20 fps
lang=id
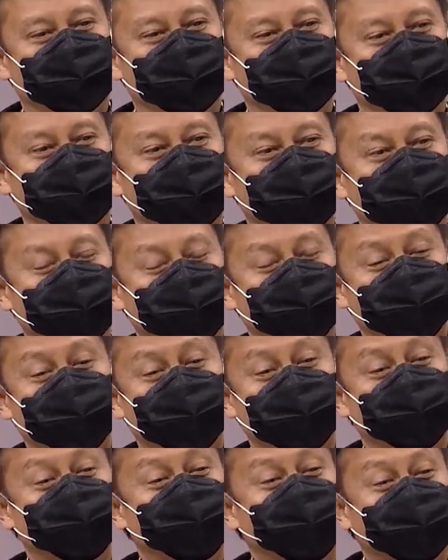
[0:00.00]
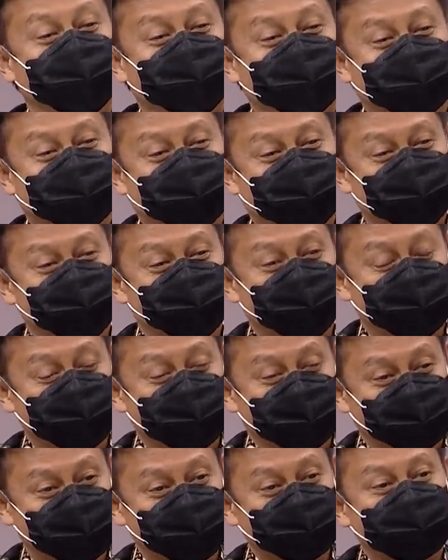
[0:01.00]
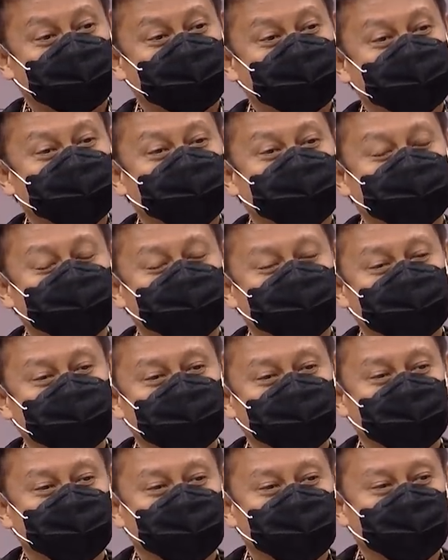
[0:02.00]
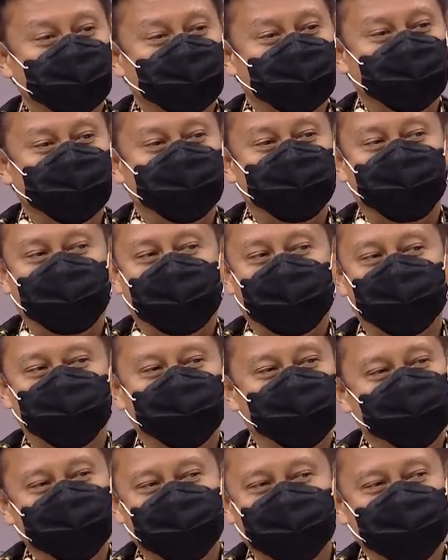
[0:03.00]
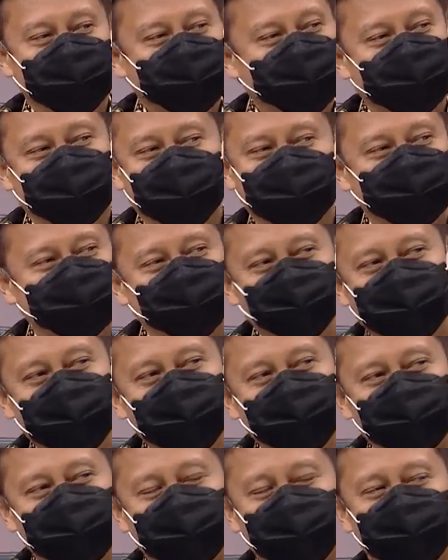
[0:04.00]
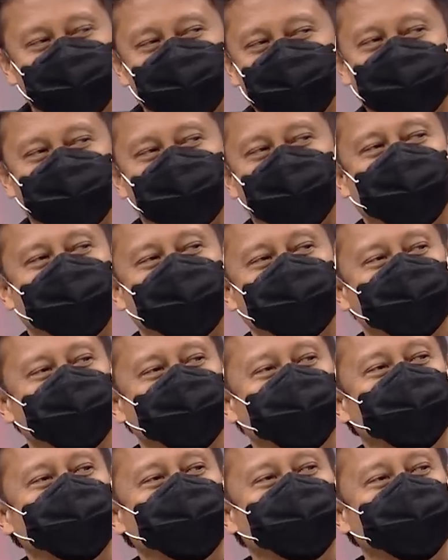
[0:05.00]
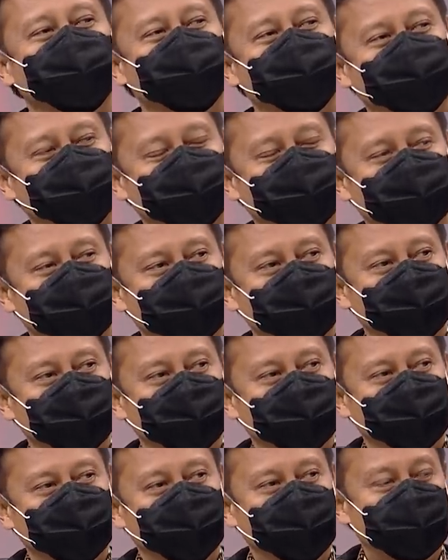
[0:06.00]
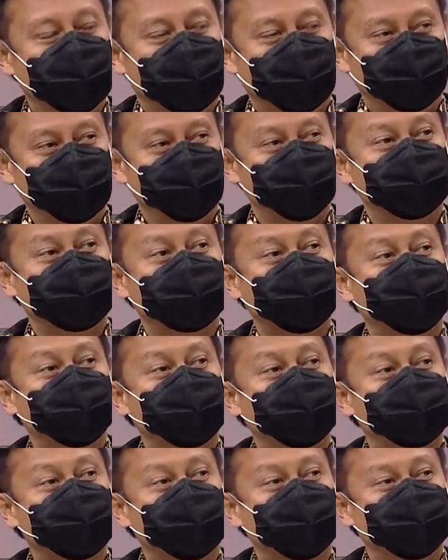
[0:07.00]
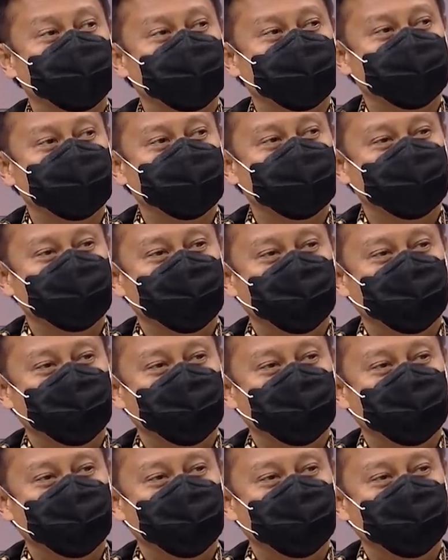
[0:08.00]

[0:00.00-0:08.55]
Saya di sini balik lagi dua minggu saya lihat ya. Problem ini nggak mungkin saya selesaikan sendiri. Ini harus bersama-sama. Ya.